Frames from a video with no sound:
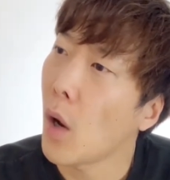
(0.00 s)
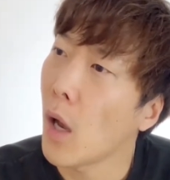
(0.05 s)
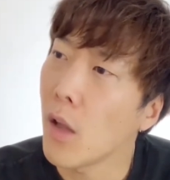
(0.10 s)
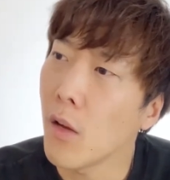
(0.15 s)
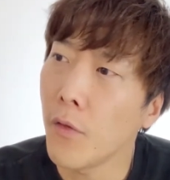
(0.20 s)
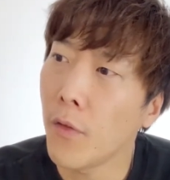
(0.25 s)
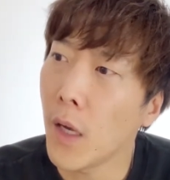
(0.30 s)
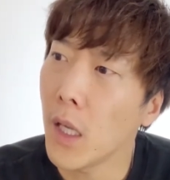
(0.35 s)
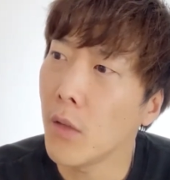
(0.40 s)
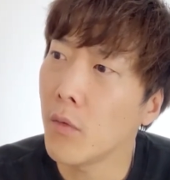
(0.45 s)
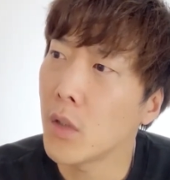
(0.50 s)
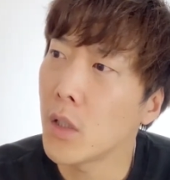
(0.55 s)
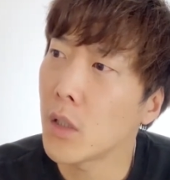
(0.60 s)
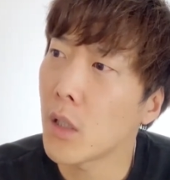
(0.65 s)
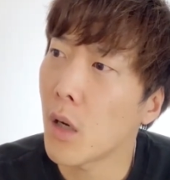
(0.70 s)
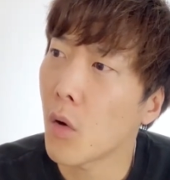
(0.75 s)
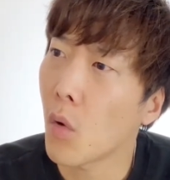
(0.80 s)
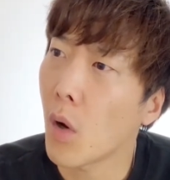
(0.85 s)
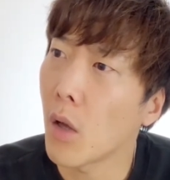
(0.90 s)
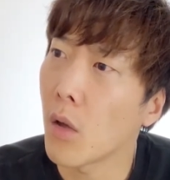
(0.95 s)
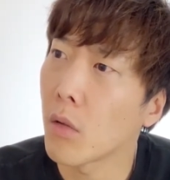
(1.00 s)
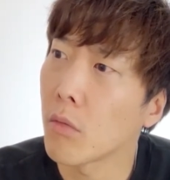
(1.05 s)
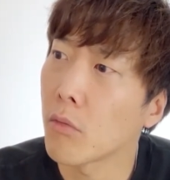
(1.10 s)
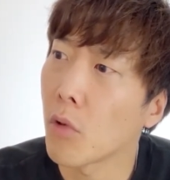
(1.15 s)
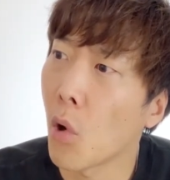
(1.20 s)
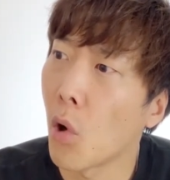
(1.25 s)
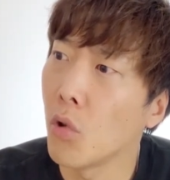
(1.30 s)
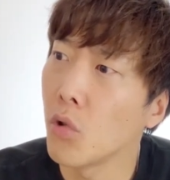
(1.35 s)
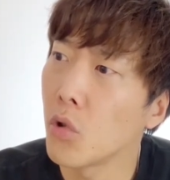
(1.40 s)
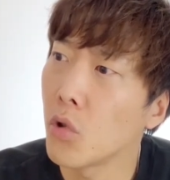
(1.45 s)
과연 5G가
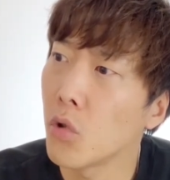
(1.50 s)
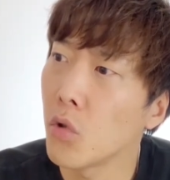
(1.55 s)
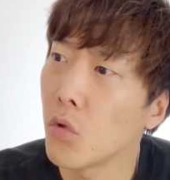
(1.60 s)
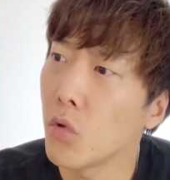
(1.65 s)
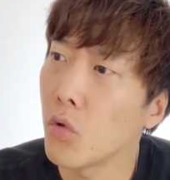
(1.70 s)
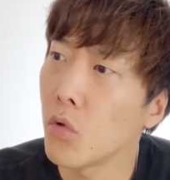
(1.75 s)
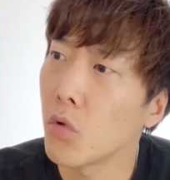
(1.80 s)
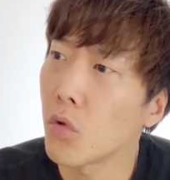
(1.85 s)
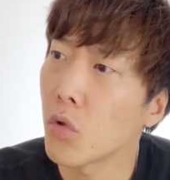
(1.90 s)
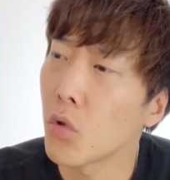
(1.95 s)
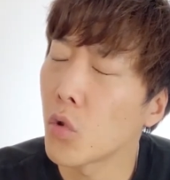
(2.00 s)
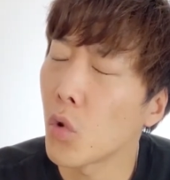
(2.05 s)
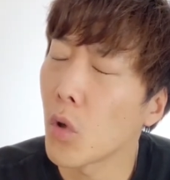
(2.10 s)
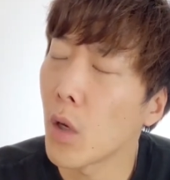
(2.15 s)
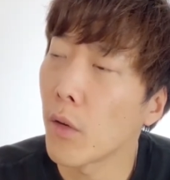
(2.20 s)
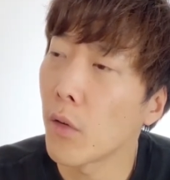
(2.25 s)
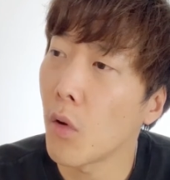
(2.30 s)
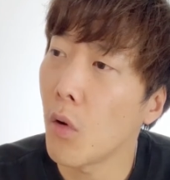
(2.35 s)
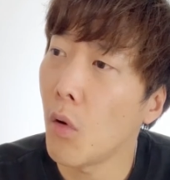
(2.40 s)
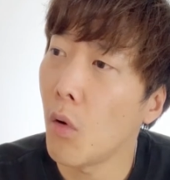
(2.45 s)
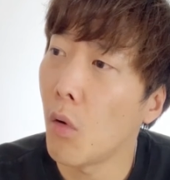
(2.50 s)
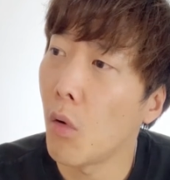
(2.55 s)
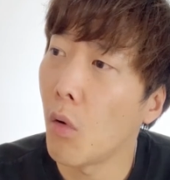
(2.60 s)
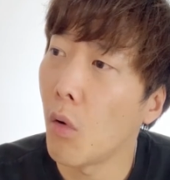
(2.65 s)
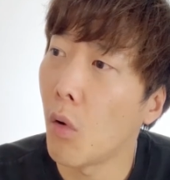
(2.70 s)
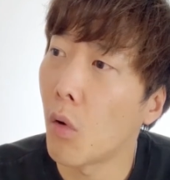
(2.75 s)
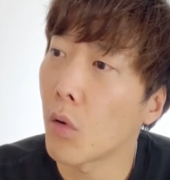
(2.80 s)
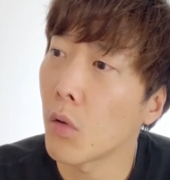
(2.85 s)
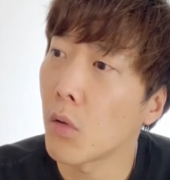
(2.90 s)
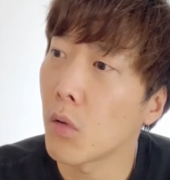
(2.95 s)
과연 건축 쪽에서
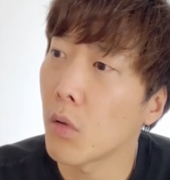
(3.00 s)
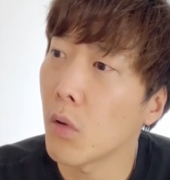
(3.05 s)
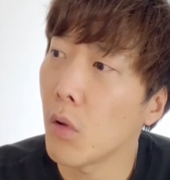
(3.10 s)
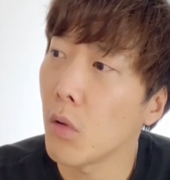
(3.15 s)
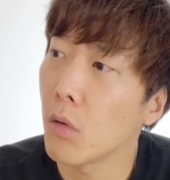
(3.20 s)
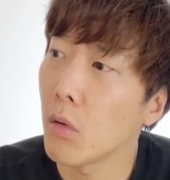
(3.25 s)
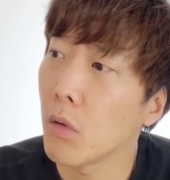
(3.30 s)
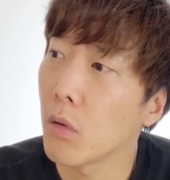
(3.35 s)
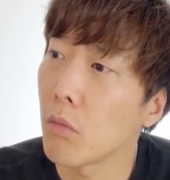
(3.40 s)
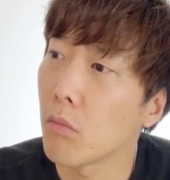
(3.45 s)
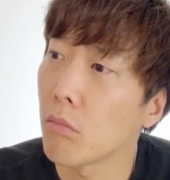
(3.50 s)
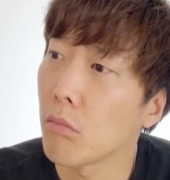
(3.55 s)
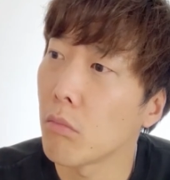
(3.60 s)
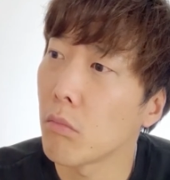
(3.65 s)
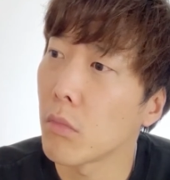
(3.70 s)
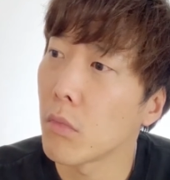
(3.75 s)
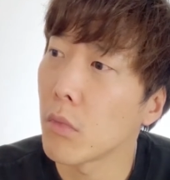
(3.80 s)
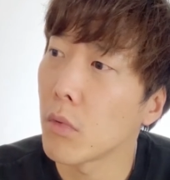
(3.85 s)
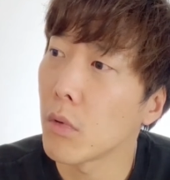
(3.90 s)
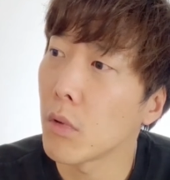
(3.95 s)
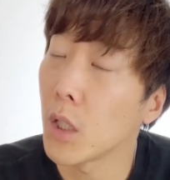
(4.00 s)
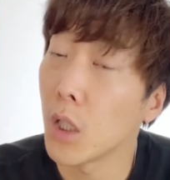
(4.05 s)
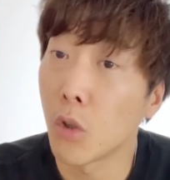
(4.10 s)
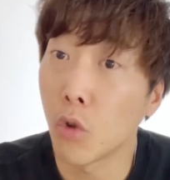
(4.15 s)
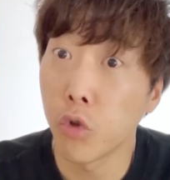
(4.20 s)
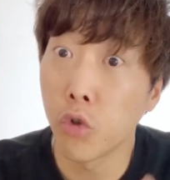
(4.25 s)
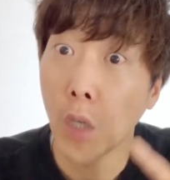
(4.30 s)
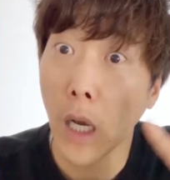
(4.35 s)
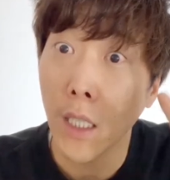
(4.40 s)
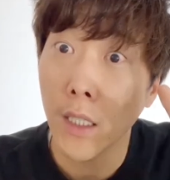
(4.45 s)
어떤
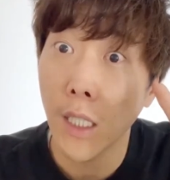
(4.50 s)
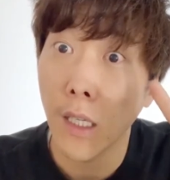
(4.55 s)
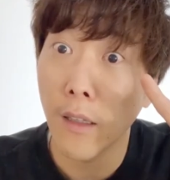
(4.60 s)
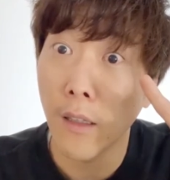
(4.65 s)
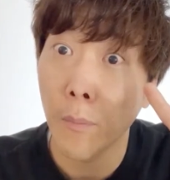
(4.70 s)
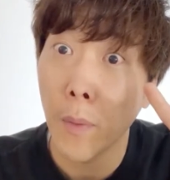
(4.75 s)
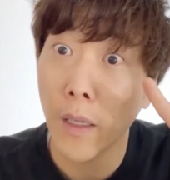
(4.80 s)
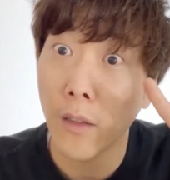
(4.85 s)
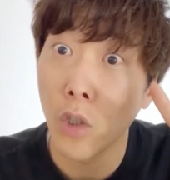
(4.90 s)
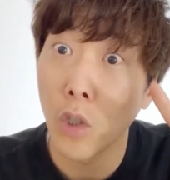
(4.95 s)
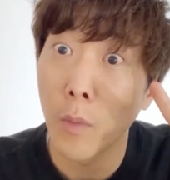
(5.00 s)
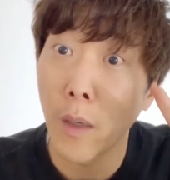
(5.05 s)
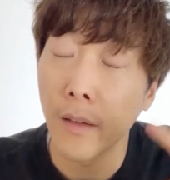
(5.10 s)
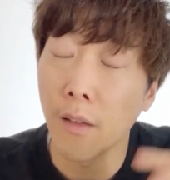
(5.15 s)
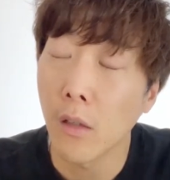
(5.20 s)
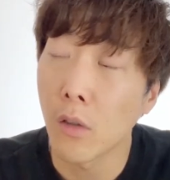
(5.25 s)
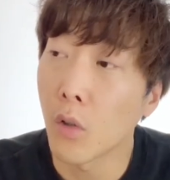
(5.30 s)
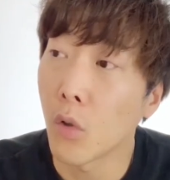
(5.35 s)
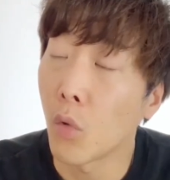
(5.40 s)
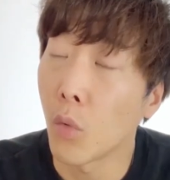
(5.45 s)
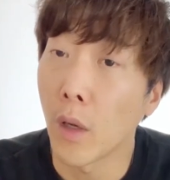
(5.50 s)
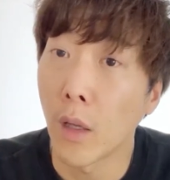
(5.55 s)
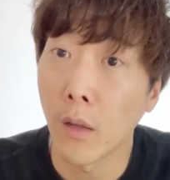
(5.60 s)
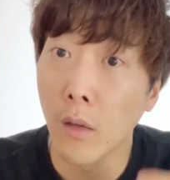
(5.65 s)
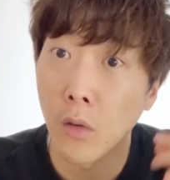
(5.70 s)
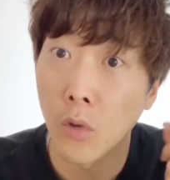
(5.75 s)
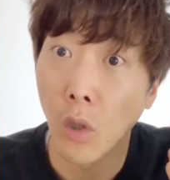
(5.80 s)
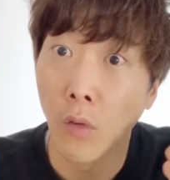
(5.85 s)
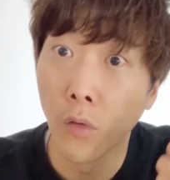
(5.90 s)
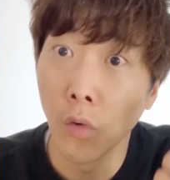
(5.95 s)
이 두 가지 에스펙트로 봤을
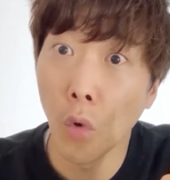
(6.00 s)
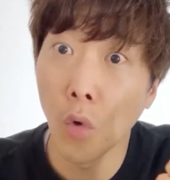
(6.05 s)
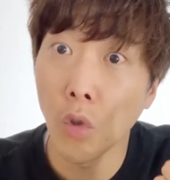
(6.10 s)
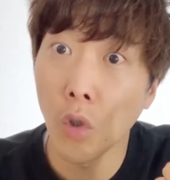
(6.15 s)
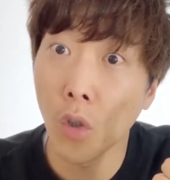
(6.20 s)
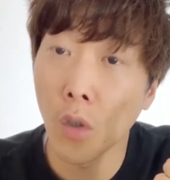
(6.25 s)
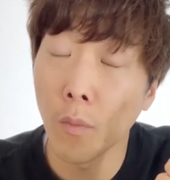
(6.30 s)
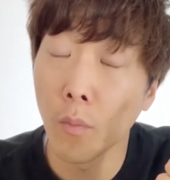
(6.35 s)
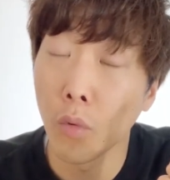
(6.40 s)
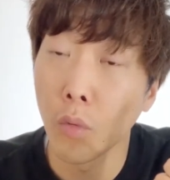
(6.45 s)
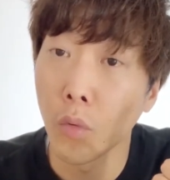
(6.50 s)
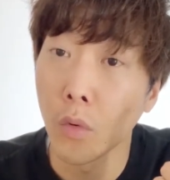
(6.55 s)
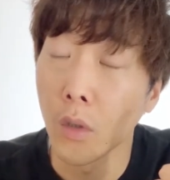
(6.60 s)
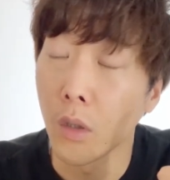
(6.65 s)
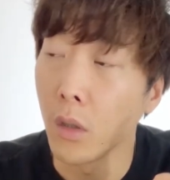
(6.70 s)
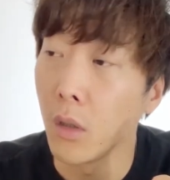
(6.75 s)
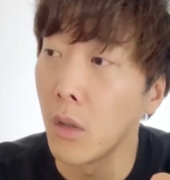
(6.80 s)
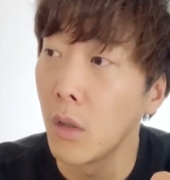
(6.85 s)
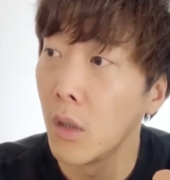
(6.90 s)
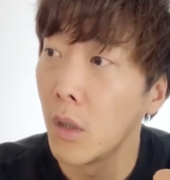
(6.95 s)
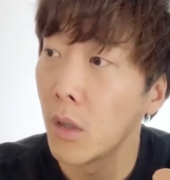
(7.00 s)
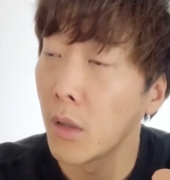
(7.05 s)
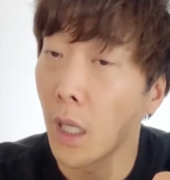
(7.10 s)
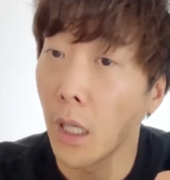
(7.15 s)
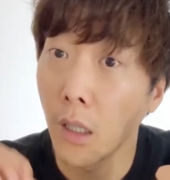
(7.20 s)
경우에 전송적인 부분들,